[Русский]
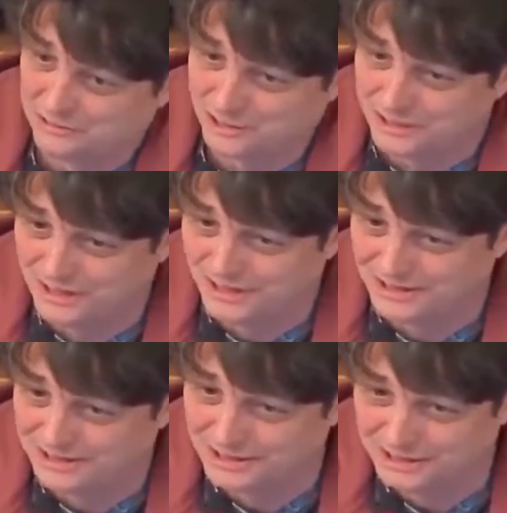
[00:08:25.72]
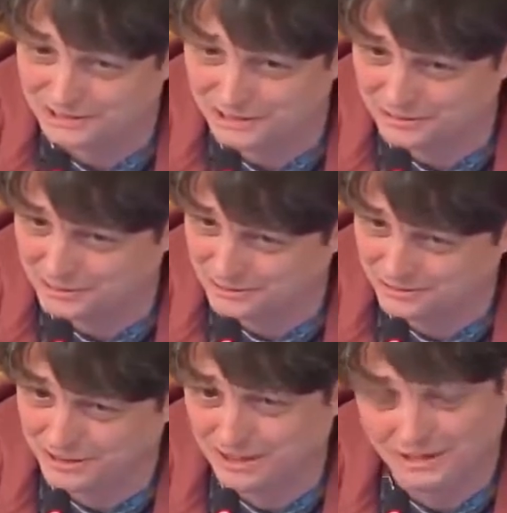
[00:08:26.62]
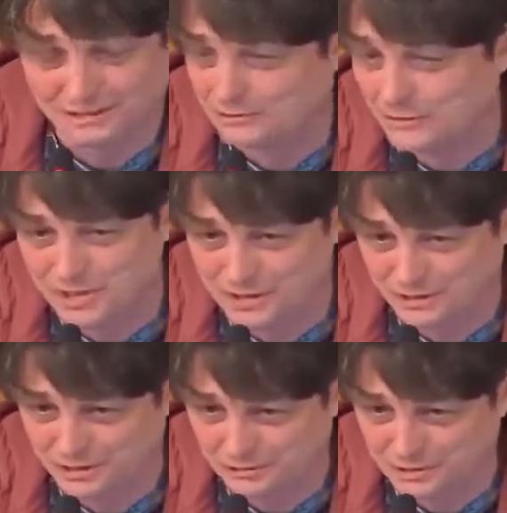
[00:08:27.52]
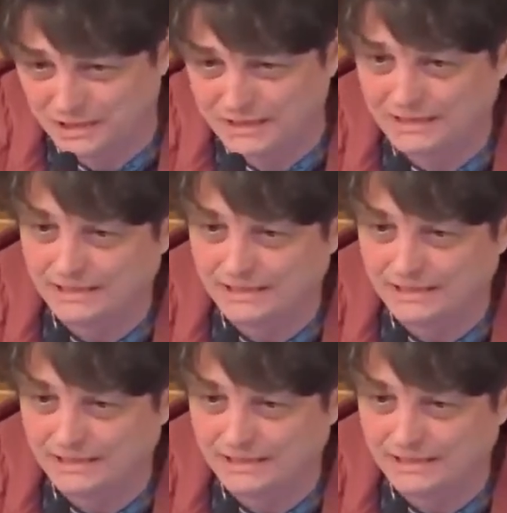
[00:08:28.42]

Вот. А с 34-го, ну, вообще ничего.